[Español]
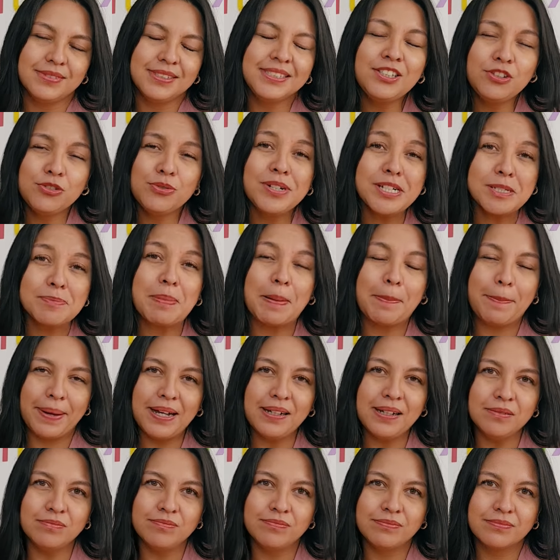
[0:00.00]
si tú eres
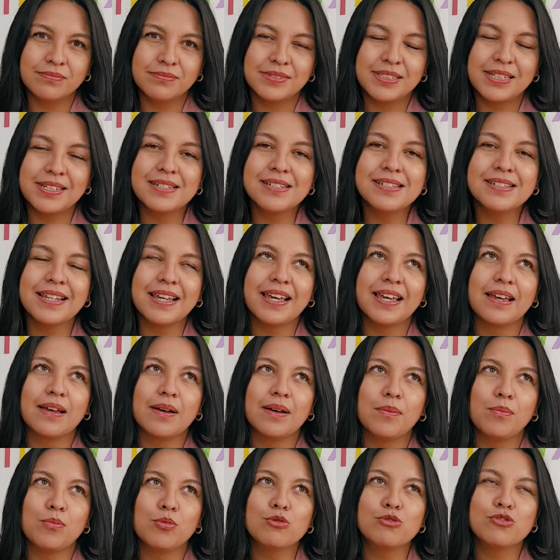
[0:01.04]
papá, tienes
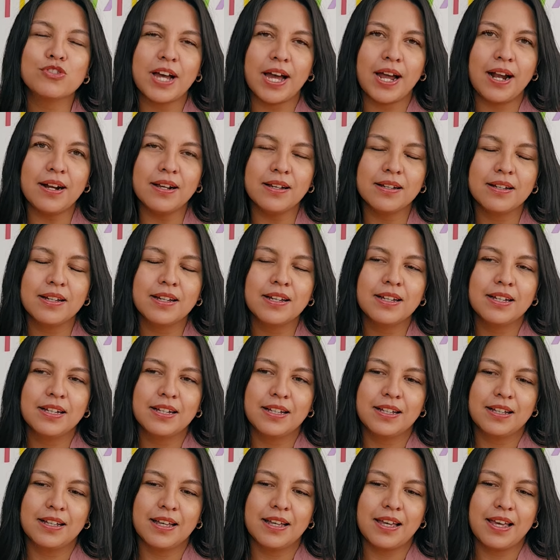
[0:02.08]
que buscar
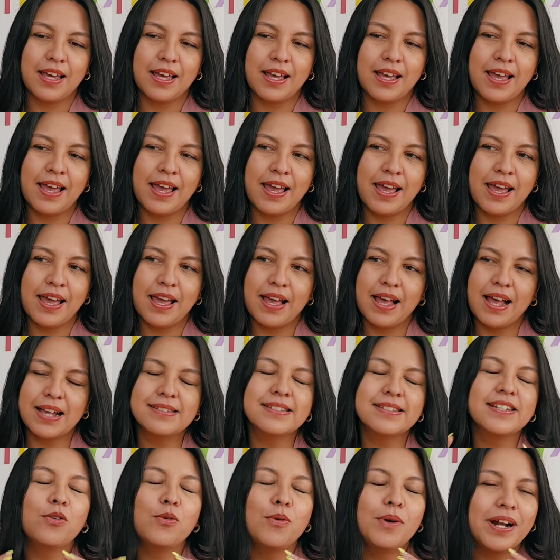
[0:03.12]
eh,
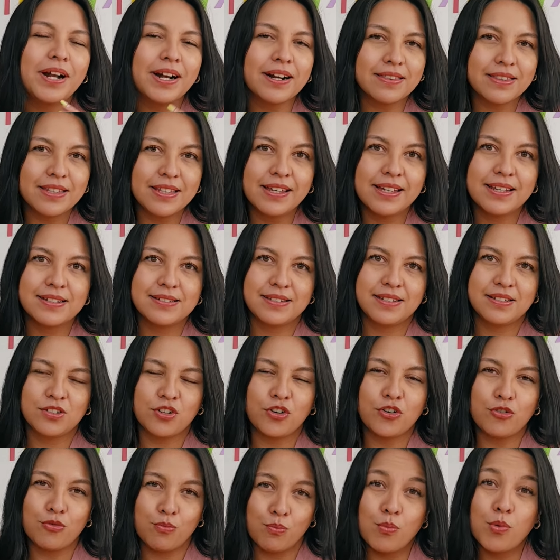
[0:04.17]
asegurarte de que
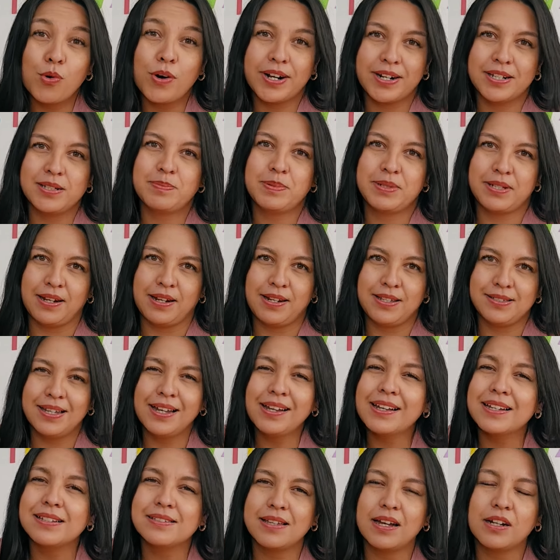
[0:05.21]
estés con un buen
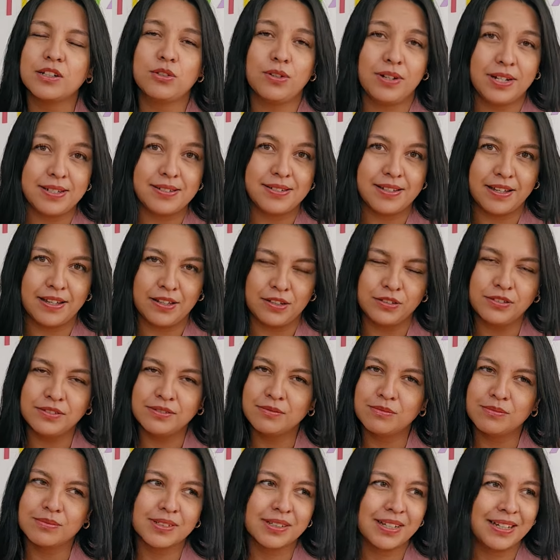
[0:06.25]
especialista, que esté
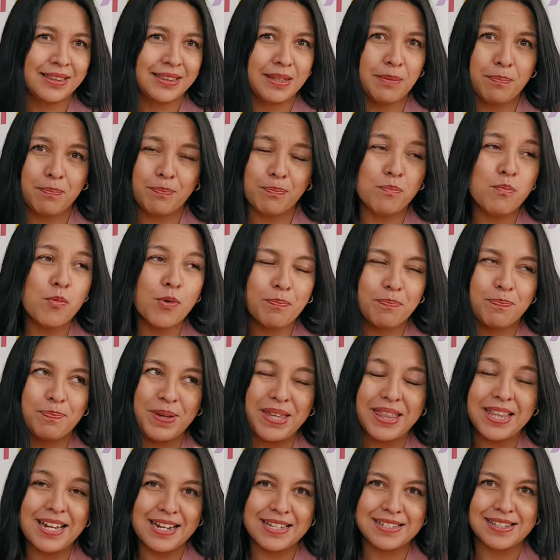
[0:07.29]
actualizado, que te
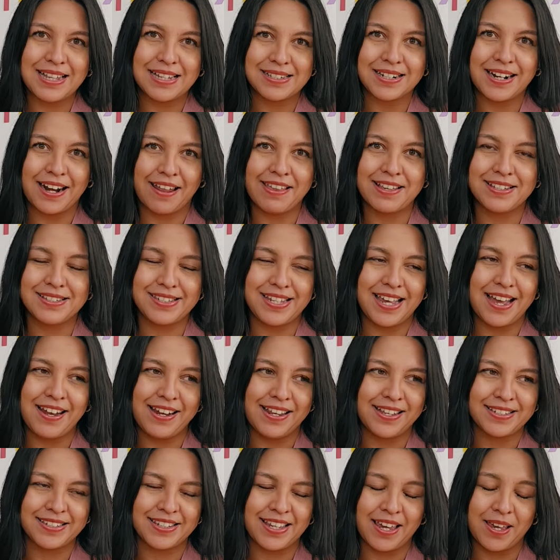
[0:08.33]
pídenles las
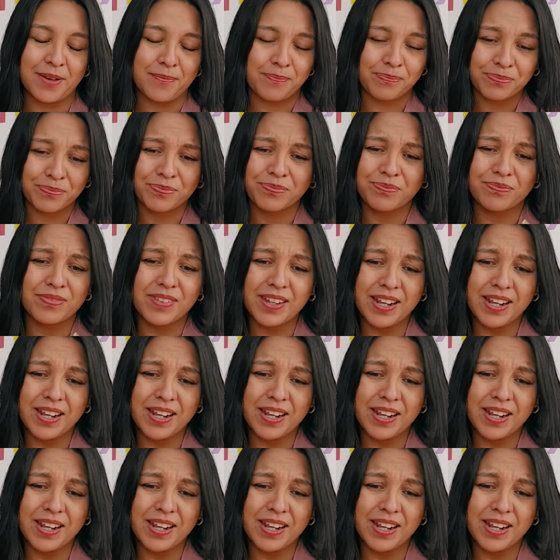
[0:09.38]
credenciales, que